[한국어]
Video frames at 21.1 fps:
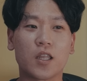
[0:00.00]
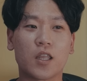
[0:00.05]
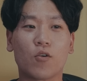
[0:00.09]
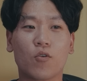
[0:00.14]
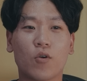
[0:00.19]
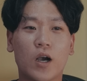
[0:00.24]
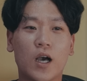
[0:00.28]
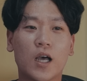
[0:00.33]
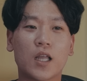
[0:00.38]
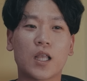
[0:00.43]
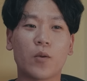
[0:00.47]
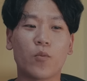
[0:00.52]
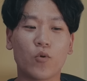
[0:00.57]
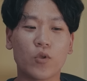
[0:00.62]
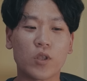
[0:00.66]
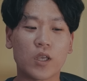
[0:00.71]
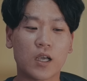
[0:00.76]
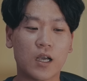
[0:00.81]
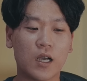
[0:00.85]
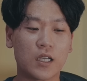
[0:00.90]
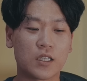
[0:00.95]
되고 하다
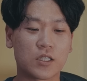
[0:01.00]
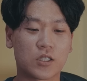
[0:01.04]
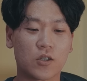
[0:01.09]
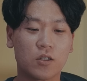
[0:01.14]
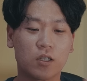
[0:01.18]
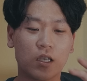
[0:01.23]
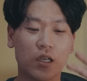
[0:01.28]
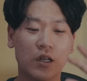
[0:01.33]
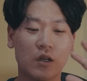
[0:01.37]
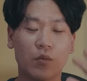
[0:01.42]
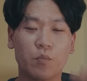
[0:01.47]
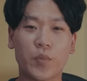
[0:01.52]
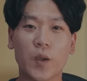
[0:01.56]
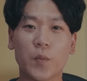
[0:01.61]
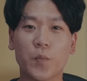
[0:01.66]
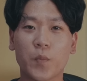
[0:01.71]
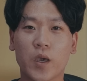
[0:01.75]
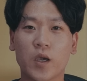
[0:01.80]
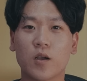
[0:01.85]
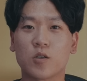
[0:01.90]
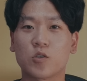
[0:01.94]
보니까 저는 이런
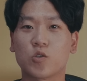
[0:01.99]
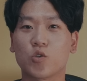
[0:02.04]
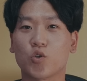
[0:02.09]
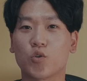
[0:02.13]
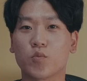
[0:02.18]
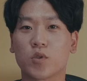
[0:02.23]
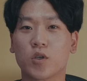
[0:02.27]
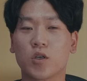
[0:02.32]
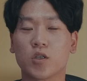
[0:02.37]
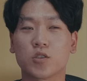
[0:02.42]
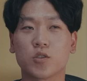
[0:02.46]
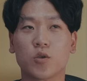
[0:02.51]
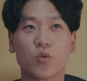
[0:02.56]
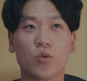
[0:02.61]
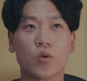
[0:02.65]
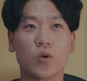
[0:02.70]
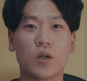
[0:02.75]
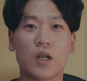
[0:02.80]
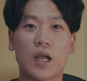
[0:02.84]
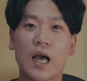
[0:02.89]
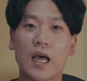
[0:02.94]
백팩을 조금 더
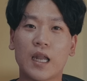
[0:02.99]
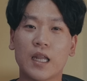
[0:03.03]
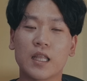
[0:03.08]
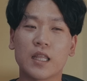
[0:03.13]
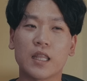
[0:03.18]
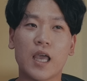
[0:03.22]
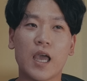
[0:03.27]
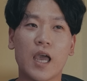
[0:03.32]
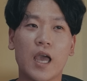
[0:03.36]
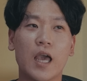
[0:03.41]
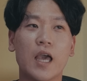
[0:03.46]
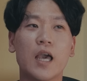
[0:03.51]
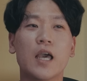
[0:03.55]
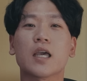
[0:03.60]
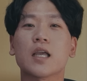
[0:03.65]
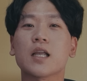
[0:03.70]
선호를 하는데,